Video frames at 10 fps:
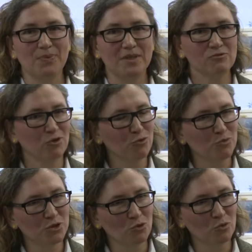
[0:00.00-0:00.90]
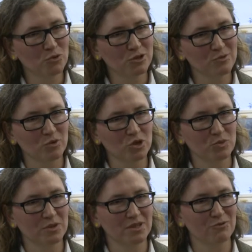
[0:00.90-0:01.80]
Das war für mich komisch, zum
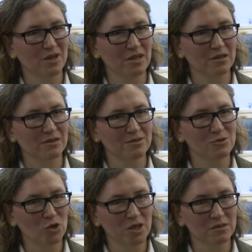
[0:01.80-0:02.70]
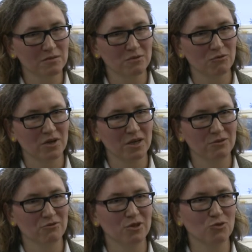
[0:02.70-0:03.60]
Beispiel, dass Weihnachten zuerst
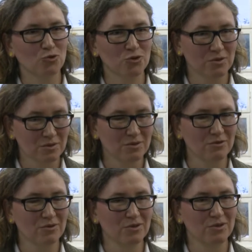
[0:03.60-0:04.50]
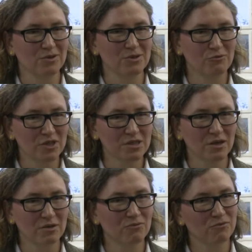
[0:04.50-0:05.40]
gefeiert wird und äh,
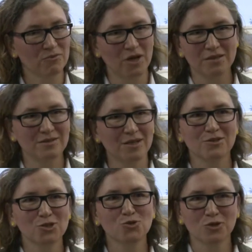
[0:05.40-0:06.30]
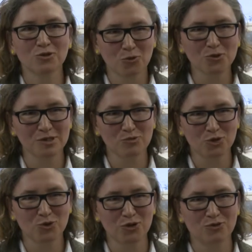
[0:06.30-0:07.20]
Silvester hat dann nicht so eine große
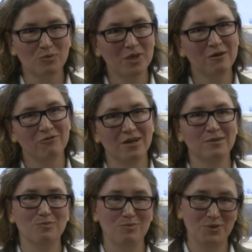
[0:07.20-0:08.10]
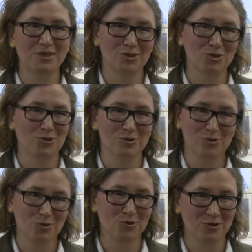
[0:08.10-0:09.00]
Bedeutung. Mittlerweile bin ich schon
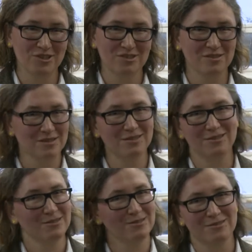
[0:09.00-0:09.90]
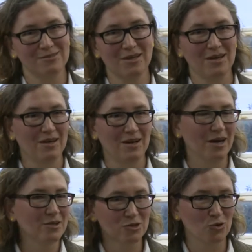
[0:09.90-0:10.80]
so deutsch, dass ich das
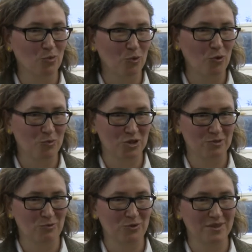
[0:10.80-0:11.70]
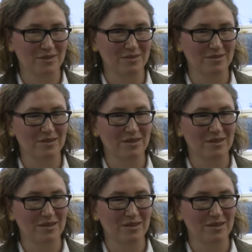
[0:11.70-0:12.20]
andersrum komisch empfinde.